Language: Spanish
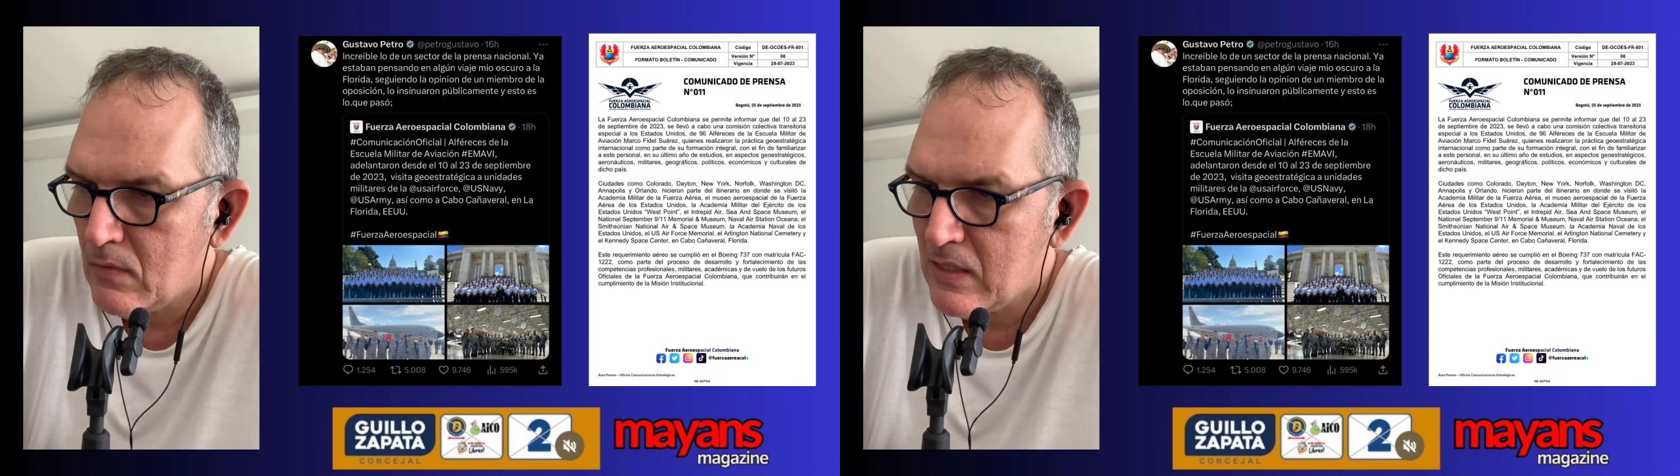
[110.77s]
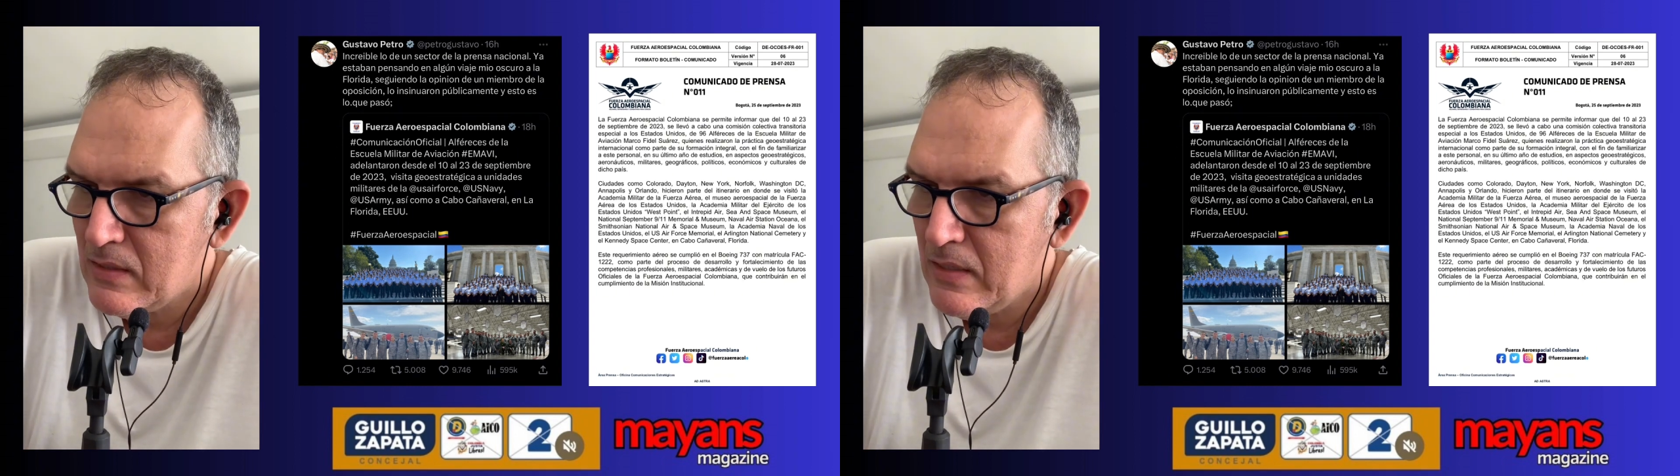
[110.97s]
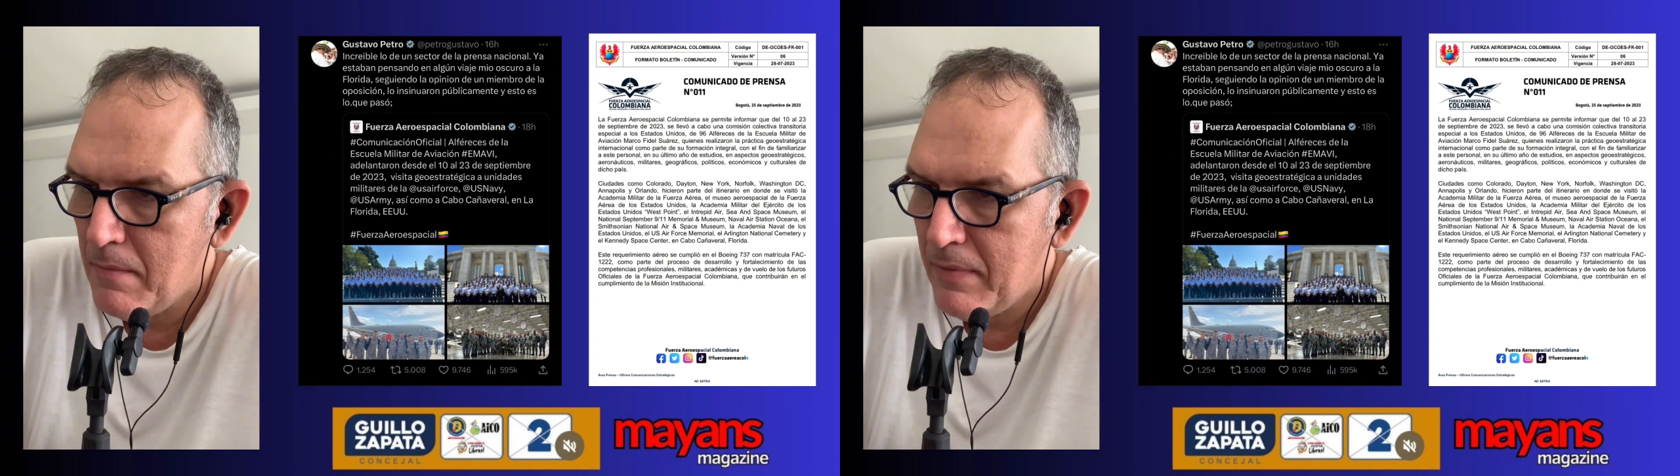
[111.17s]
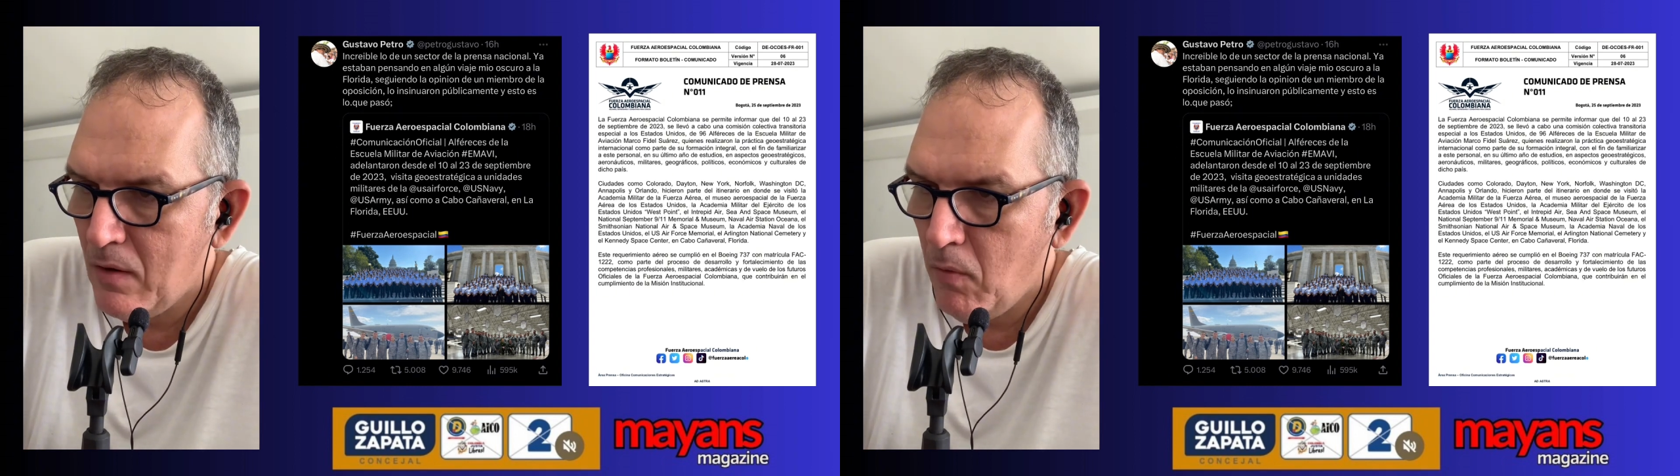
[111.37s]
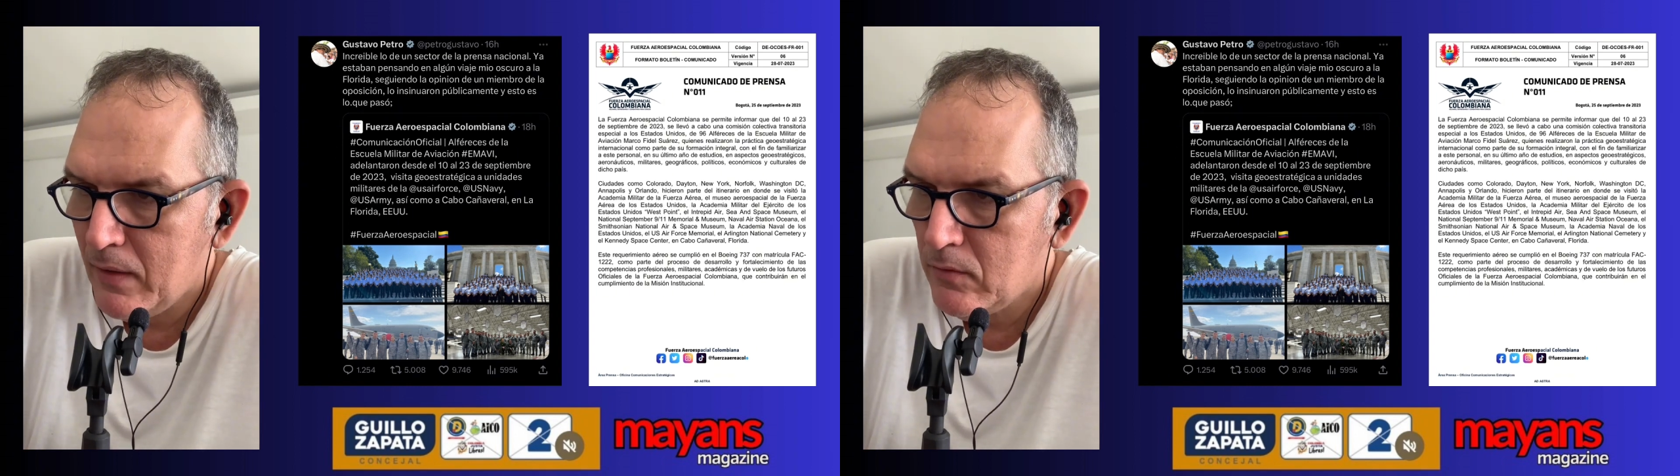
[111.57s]
siempre y
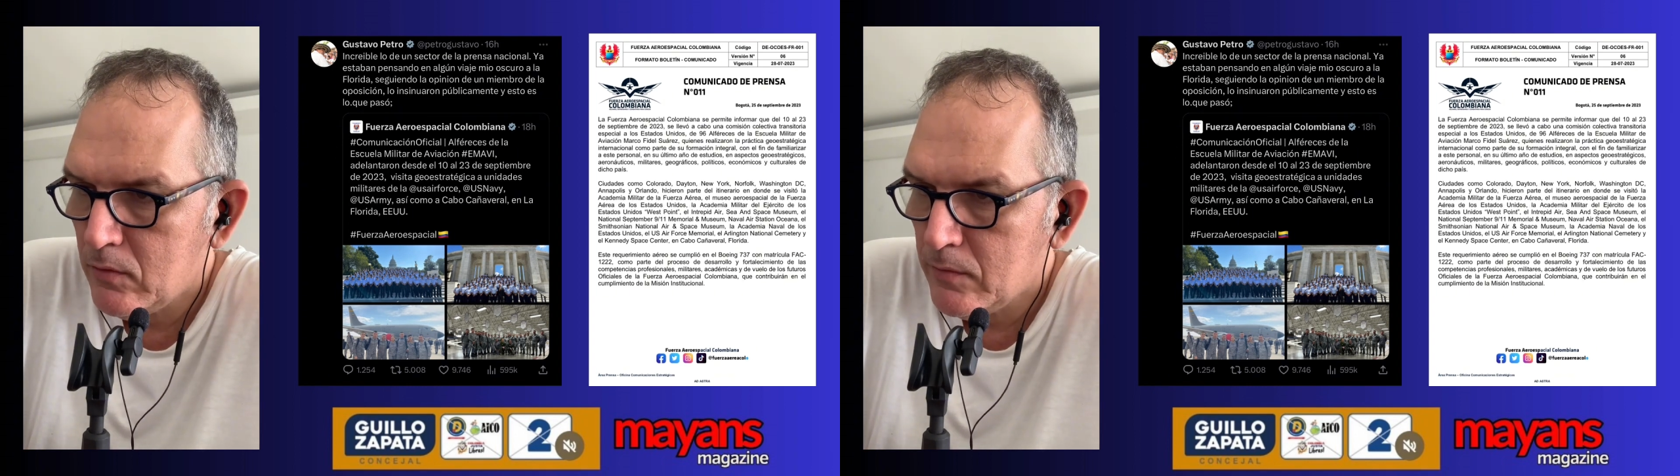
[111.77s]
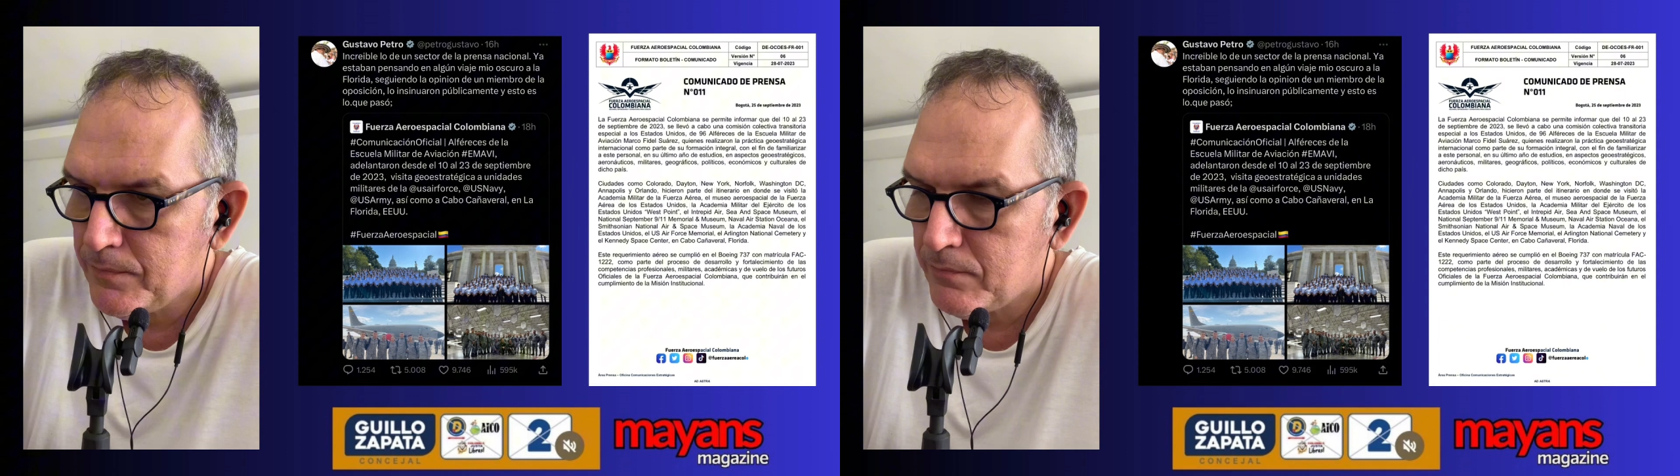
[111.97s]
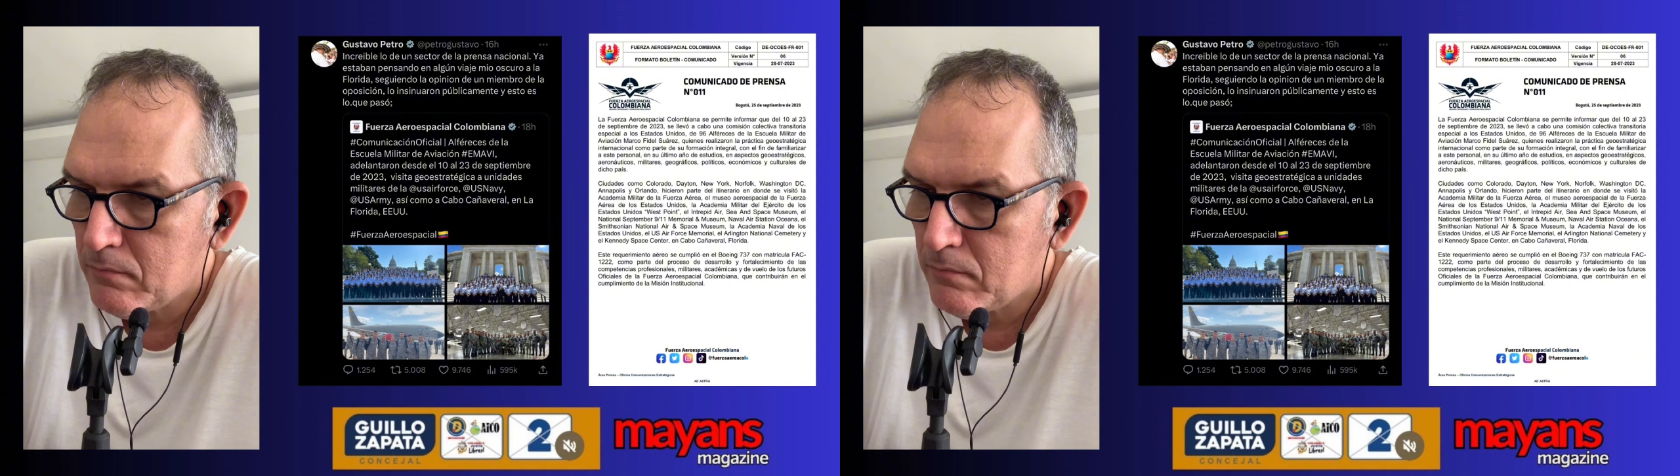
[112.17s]
cuando